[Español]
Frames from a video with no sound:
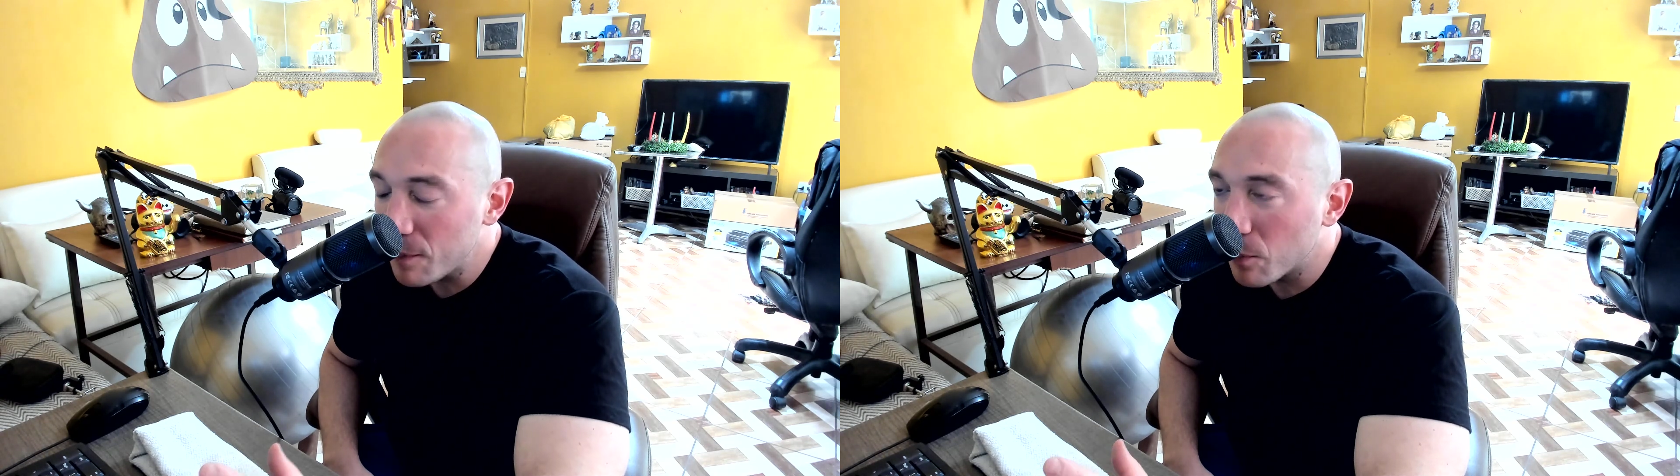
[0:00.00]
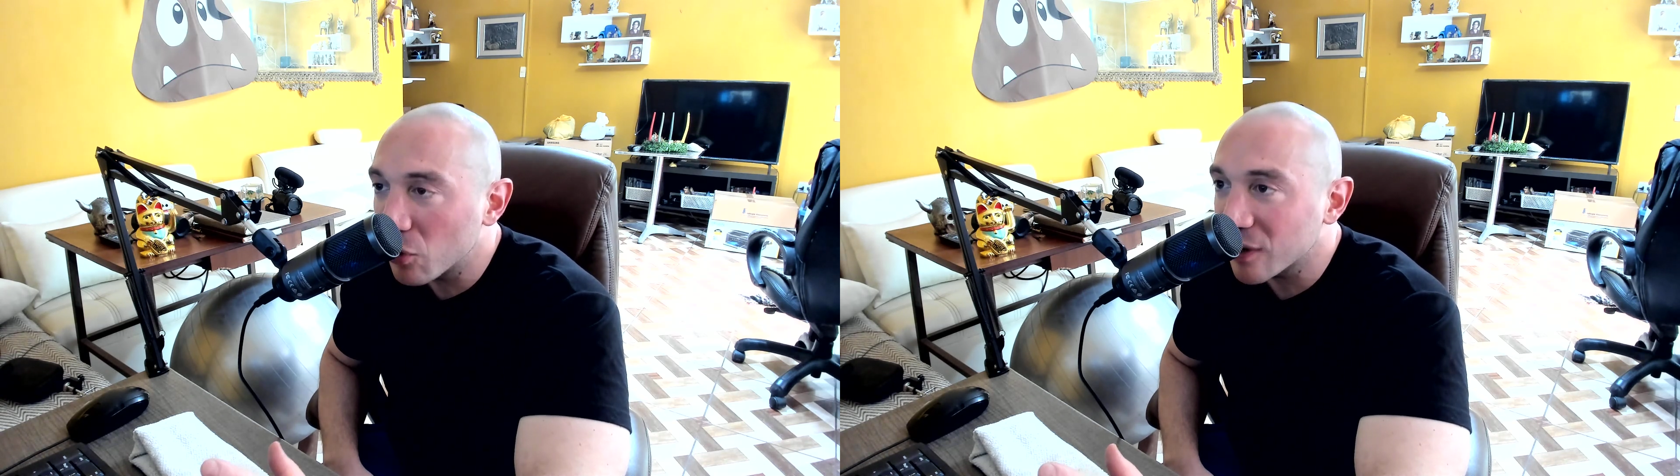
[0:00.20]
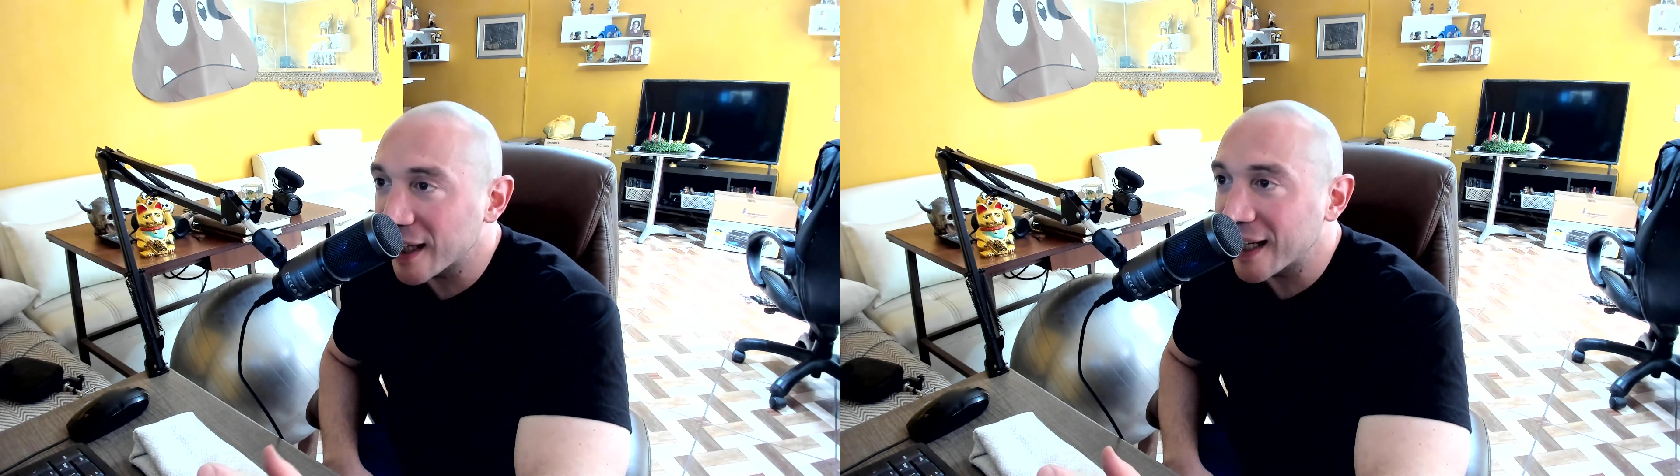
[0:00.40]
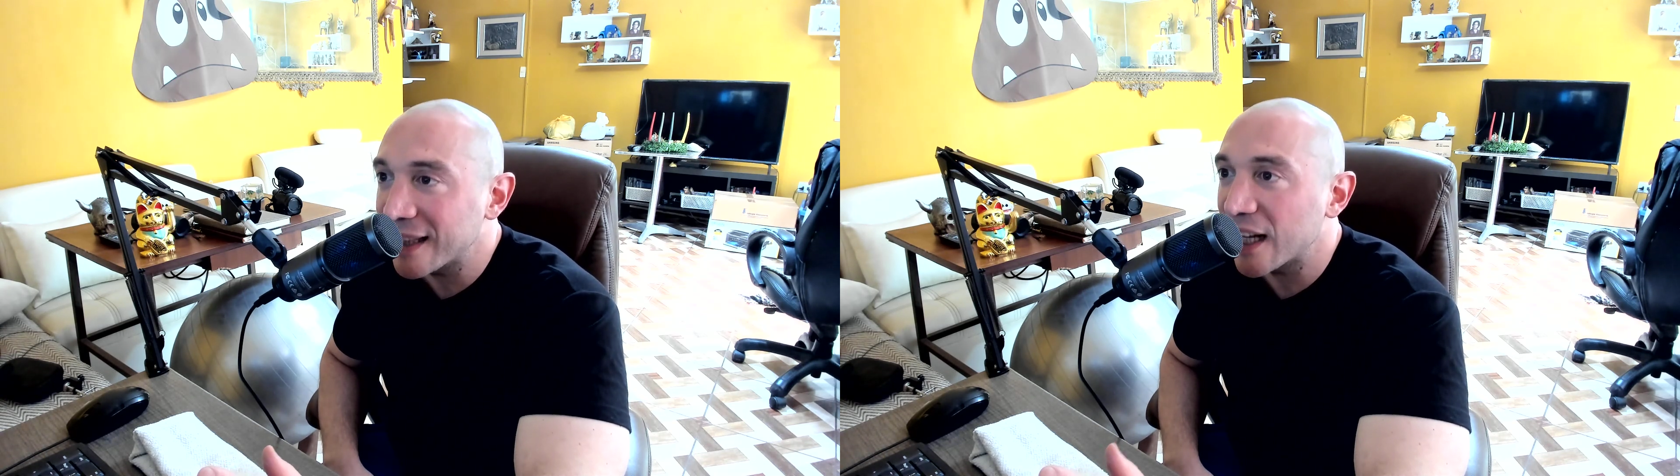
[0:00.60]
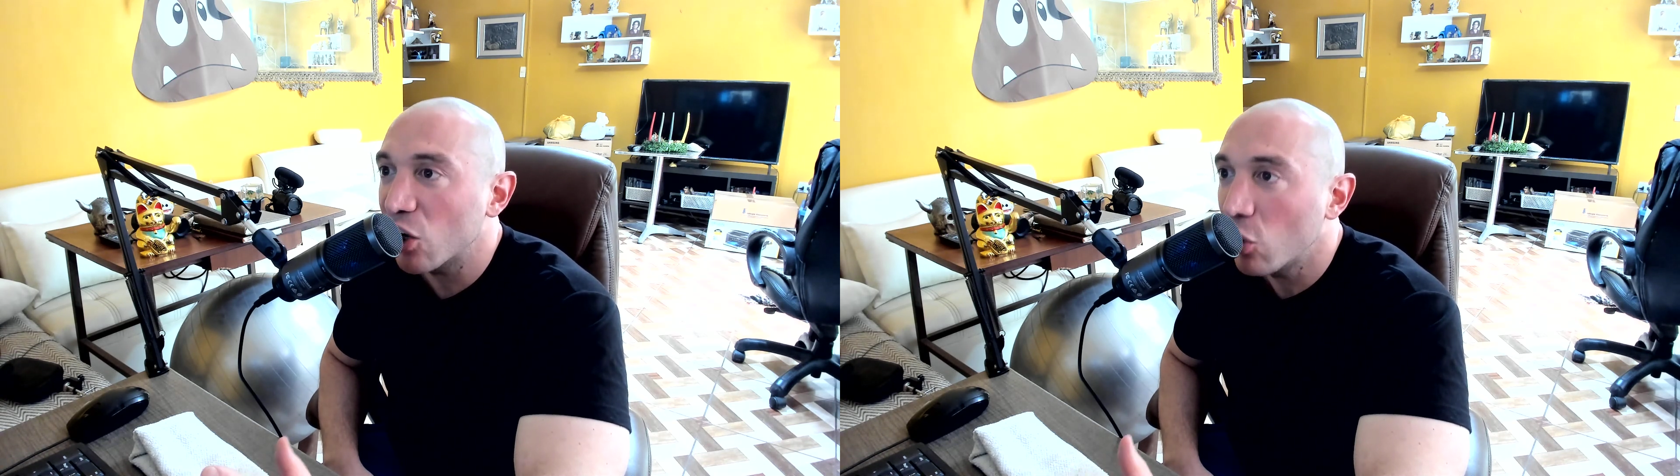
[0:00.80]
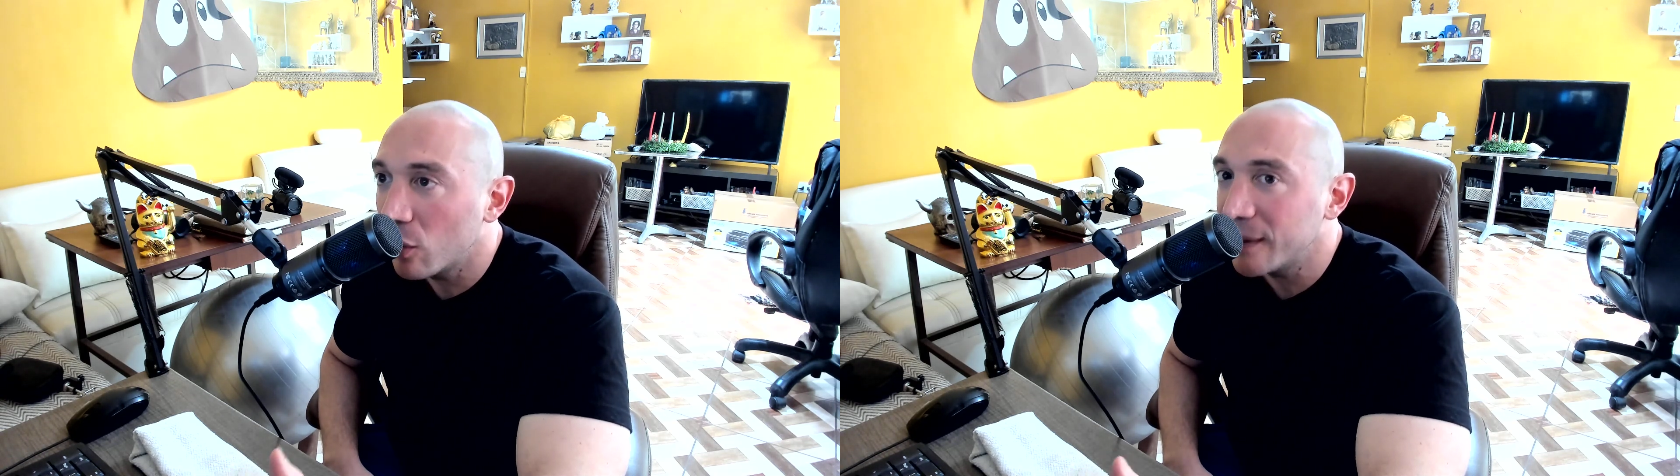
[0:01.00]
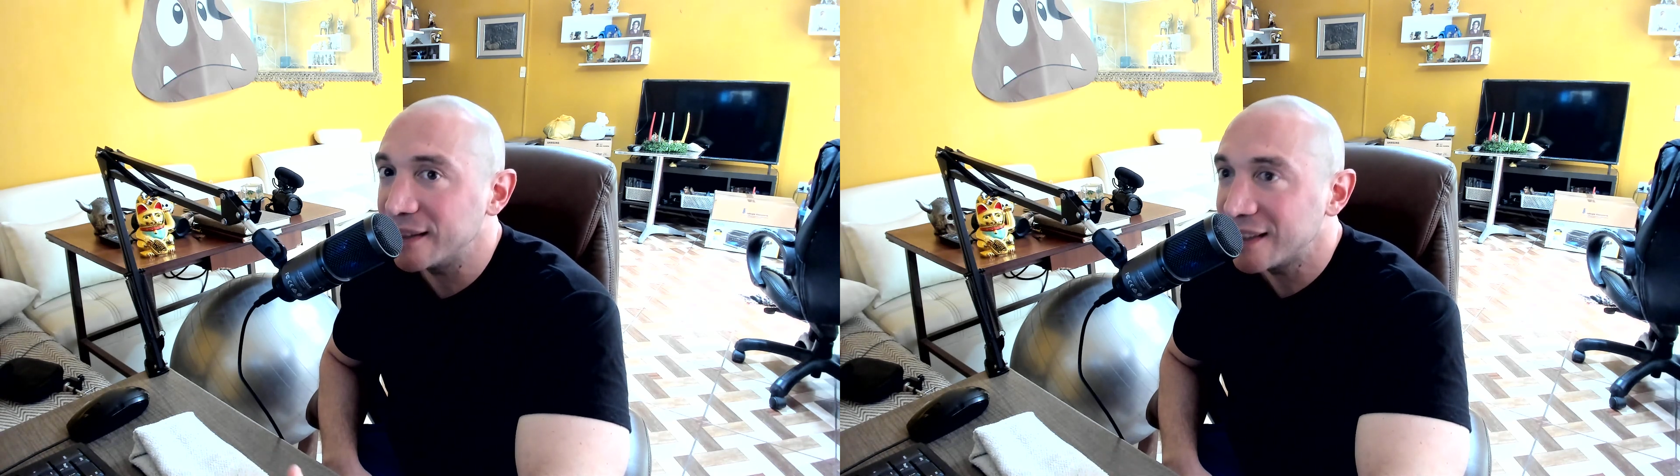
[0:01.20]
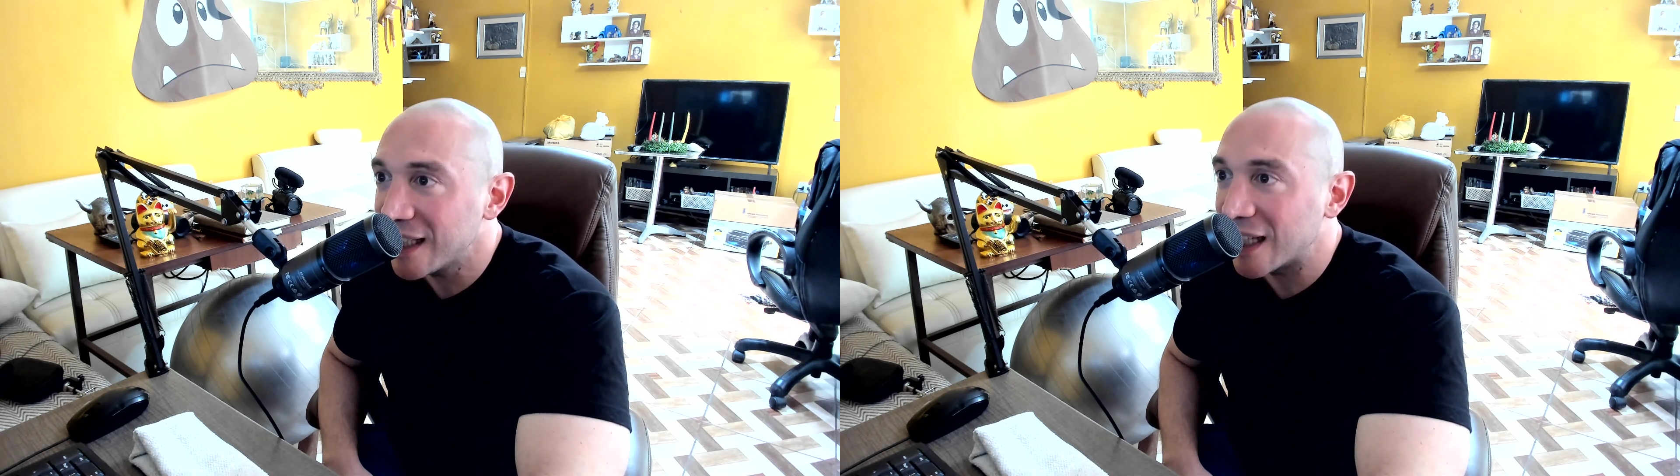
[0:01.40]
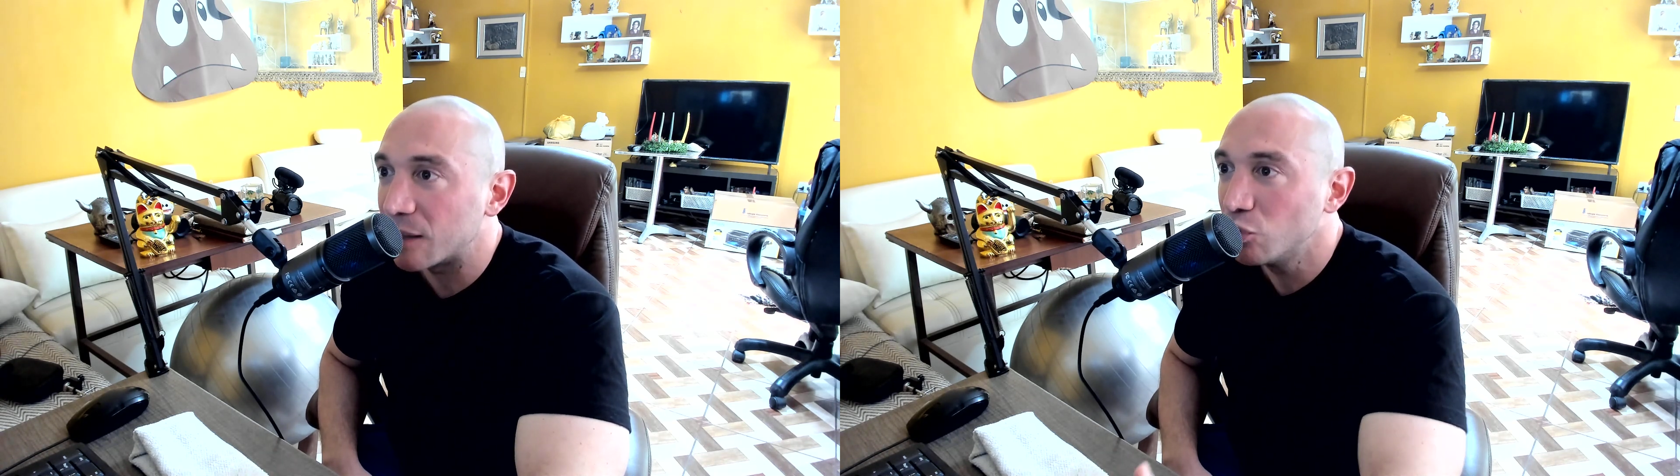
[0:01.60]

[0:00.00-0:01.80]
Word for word: importa qué tan joven seas,